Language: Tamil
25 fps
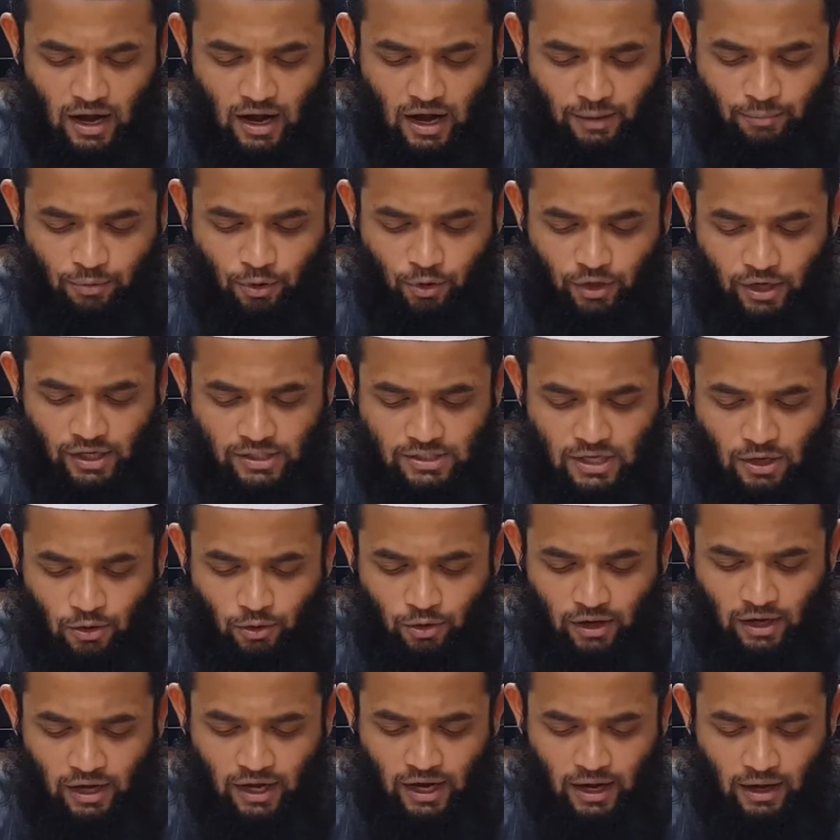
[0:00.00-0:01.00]
அன்புக்குரிய
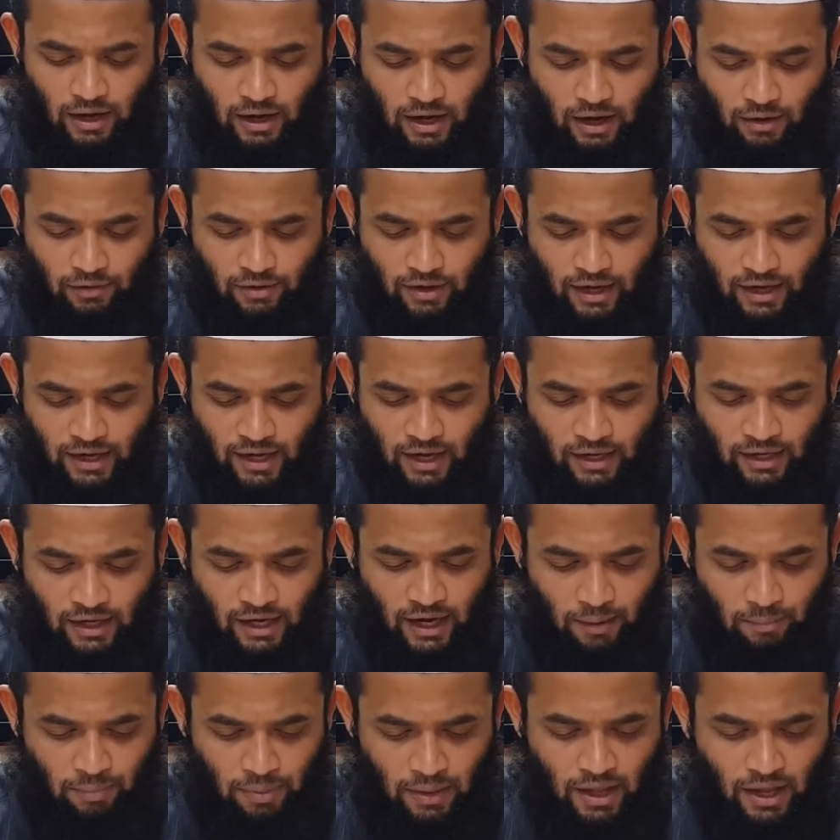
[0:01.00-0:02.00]
சகோதர்களை அல்லாஹ்
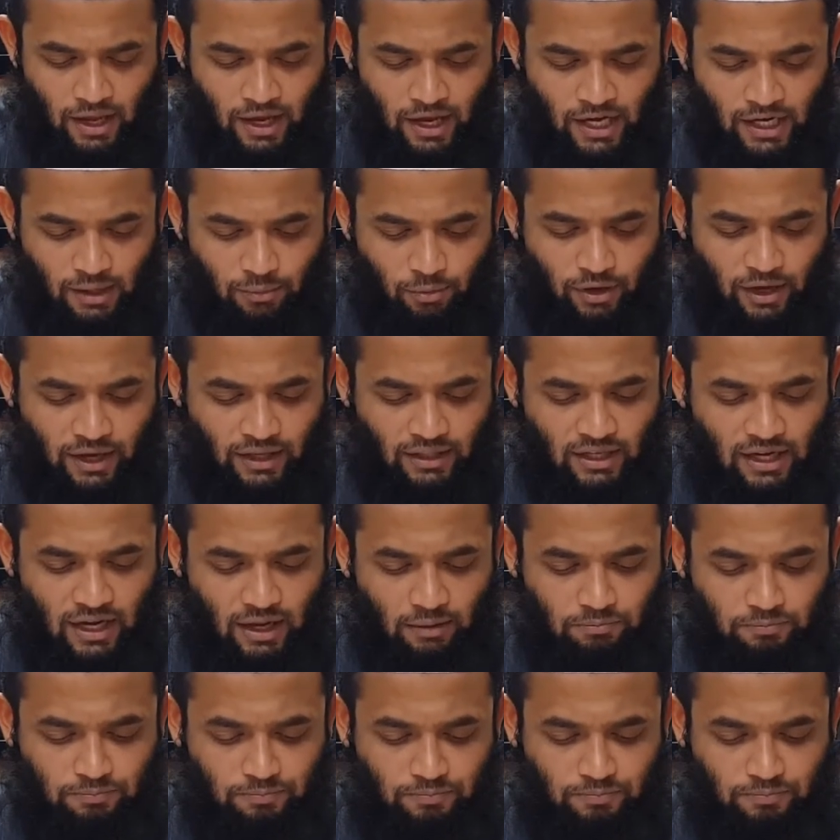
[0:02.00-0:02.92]
நாடியார்களை இன்னும் ஒரு இடத்துல